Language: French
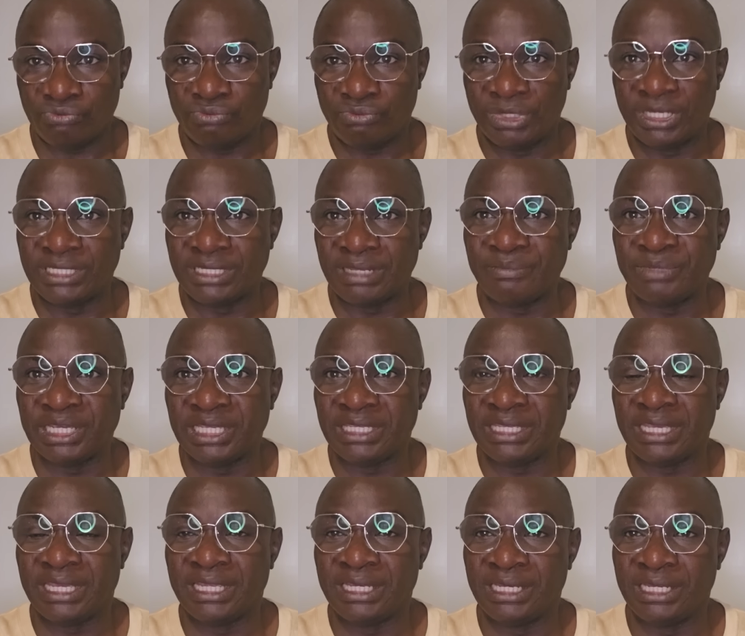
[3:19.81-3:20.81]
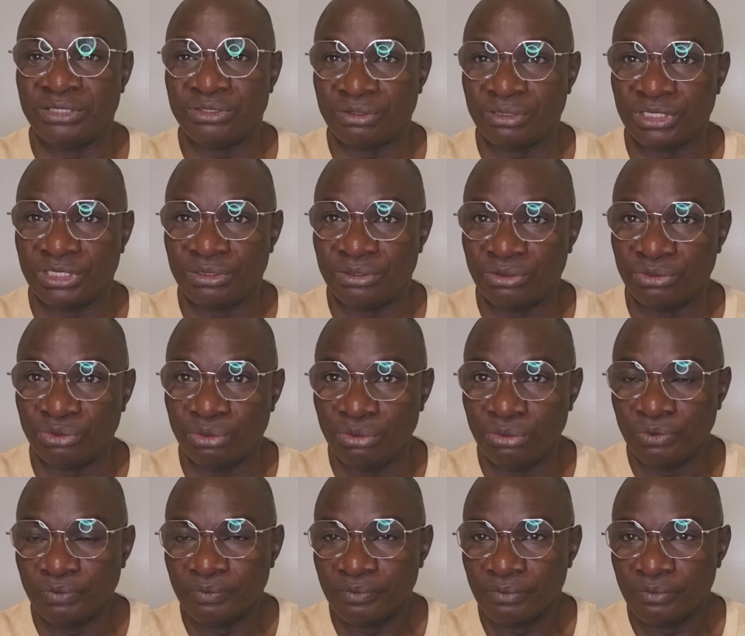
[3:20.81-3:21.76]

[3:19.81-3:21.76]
les Américains et les Occidentaux.